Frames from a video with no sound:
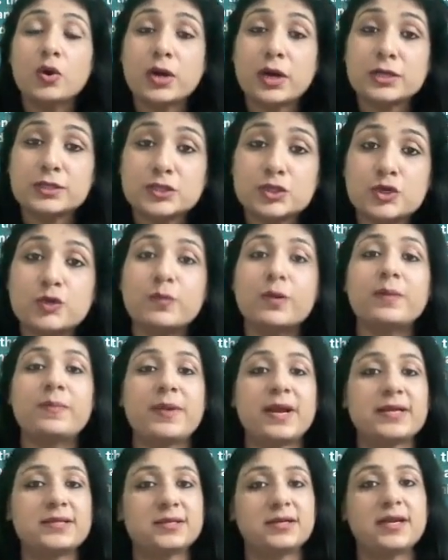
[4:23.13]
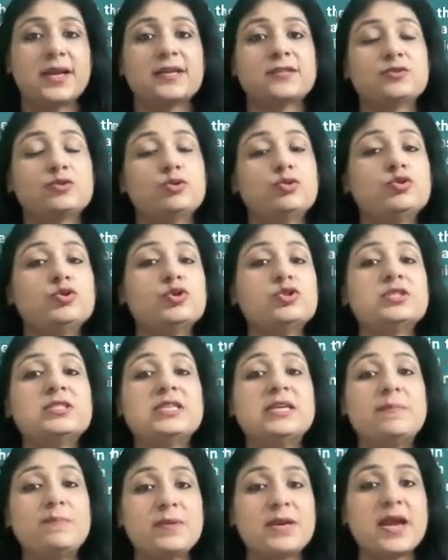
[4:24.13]
कंज्यूमर प्राइस इंडेक्स तो जो
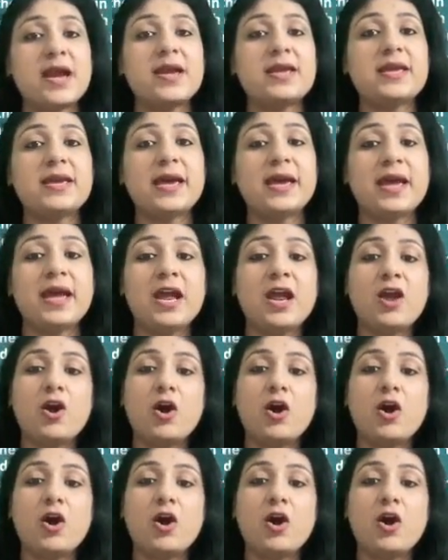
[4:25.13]
सीपीआई है